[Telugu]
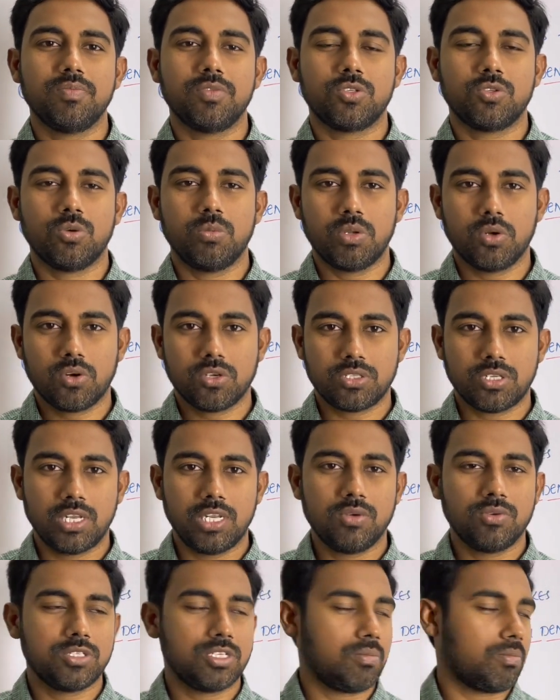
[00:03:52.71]
సో మనం ఒక సెల్
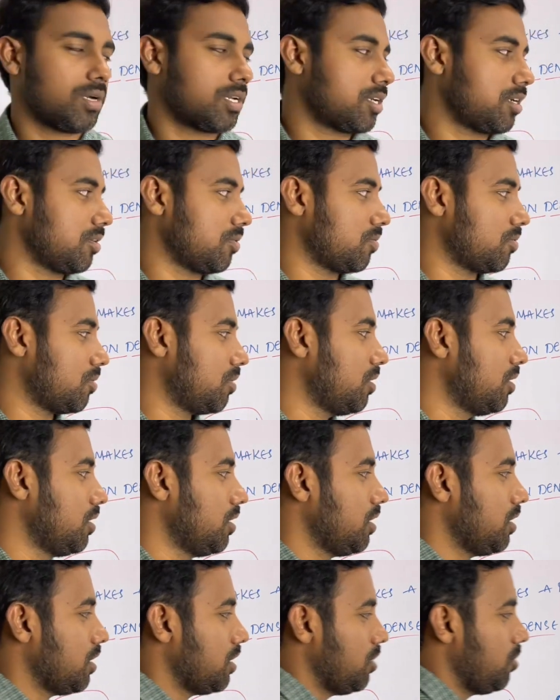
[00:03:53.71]
గురించి మాట్లాడుకున్నాం
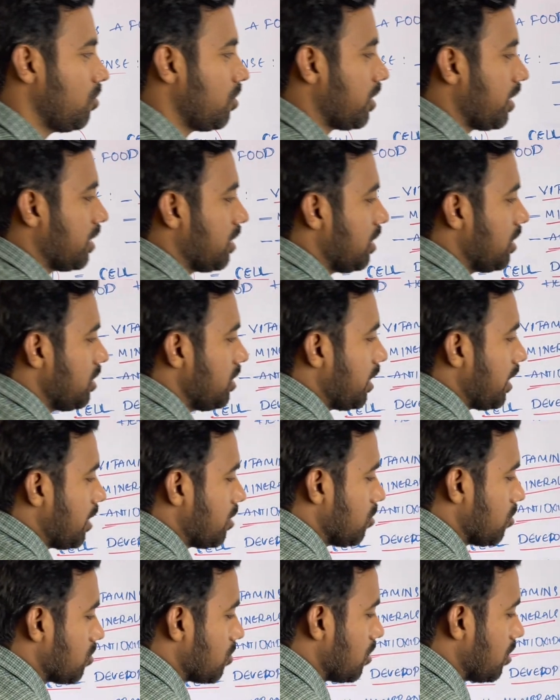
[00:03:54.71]
ఈ యొక్క ఎనర్జీ ఏం
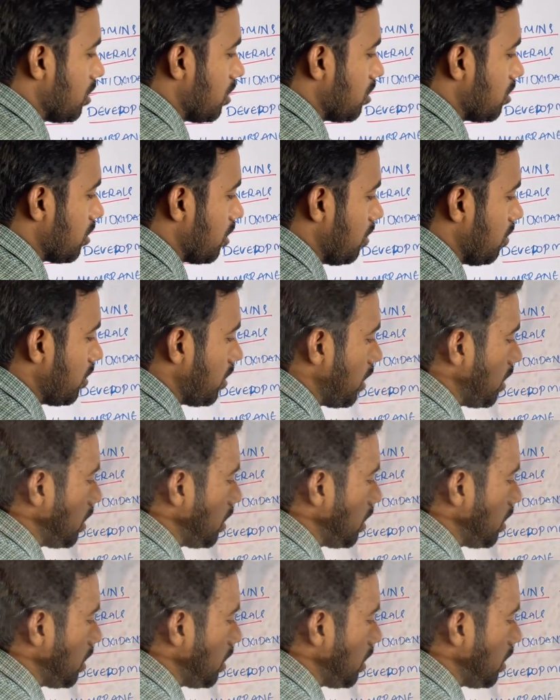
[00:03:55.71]
వస్తుంది సెల్కి